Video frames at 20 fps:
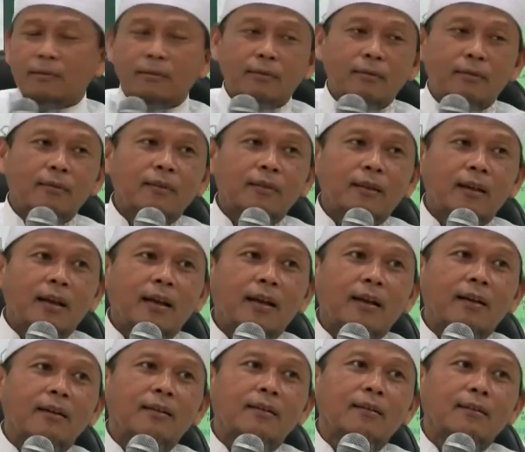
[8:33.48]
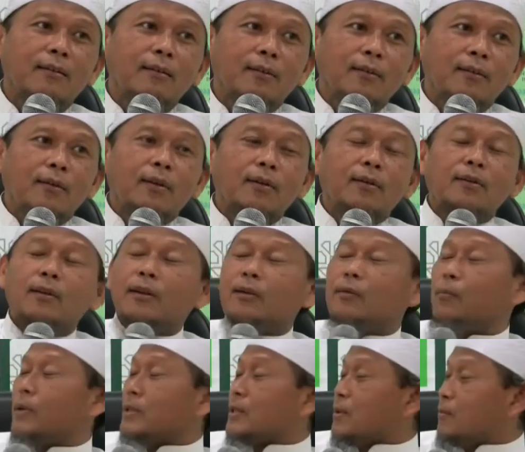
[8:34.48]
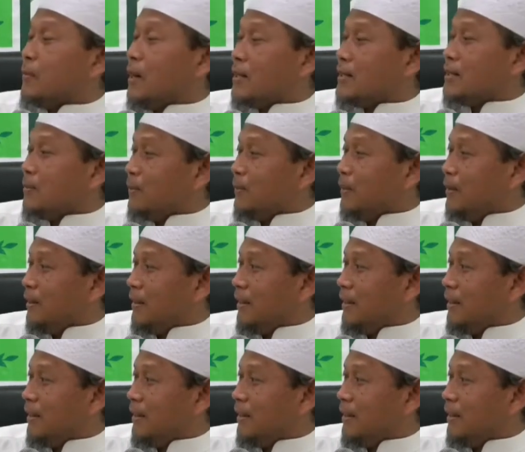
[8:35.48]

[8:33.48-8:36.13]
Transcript: ya Nanti yang macam-macam deh.